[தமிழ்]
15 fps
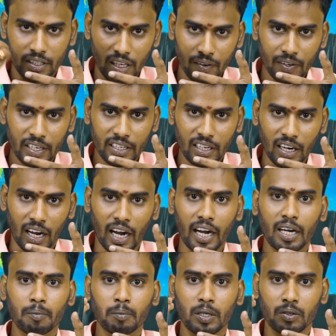தேவையற்ற
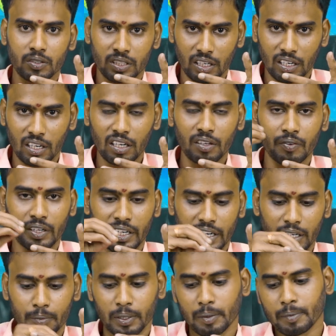ஆடம்பர விஷயங்களில் இவங்க
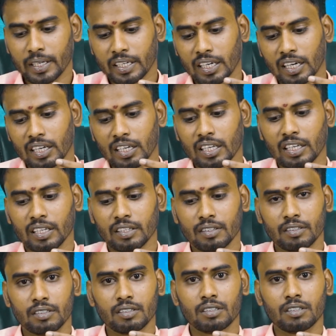ஈடுபட மாட்டாங்க
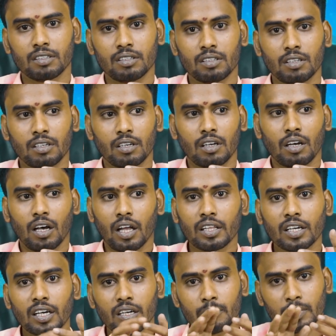
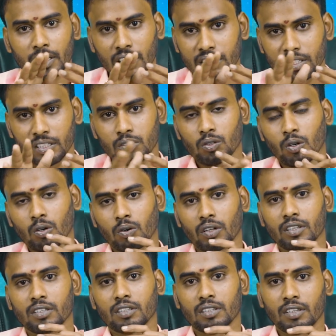அதுக்காக நம்ம கஞ்சுன்னு
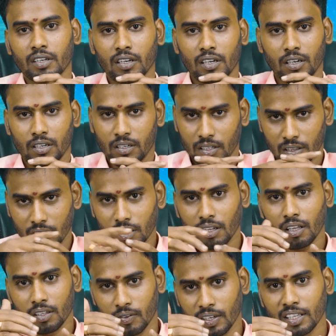சொல்லக்கூடாது கிட்டத்தட்ட
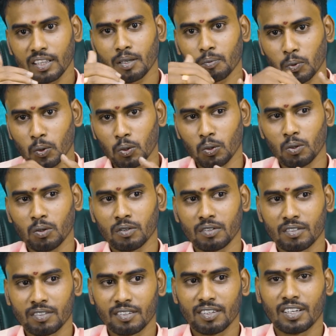அது வரைக்கும் தான் போகும்
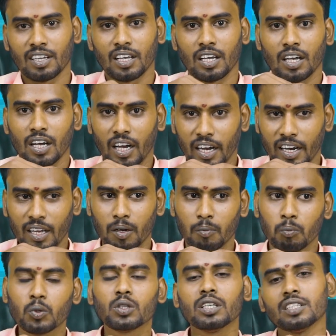ஆனால்
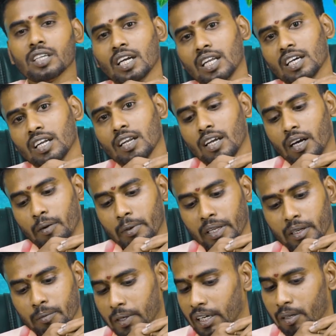புத்திசாலிகள்
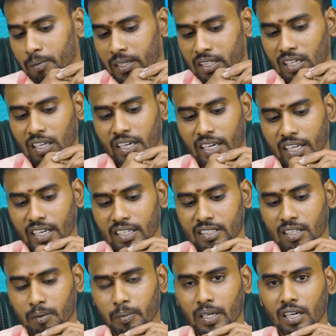அப்படின்ற மாதிரி நம்ம எடுத்துக்கலாம்
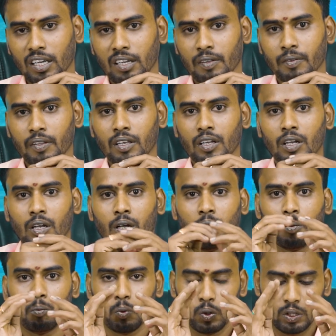கன்னிராசி அன்பர்களை
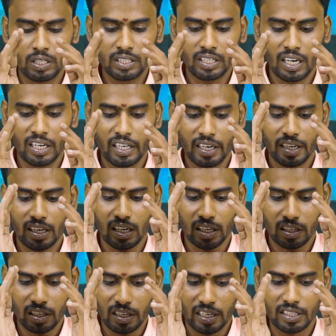புத்திசாலியான
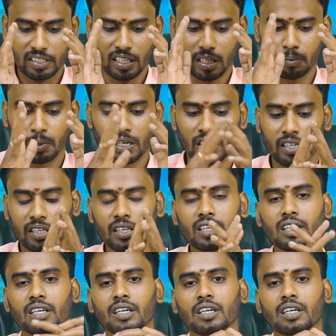கன்னிராசி அன்பர்களுக்கு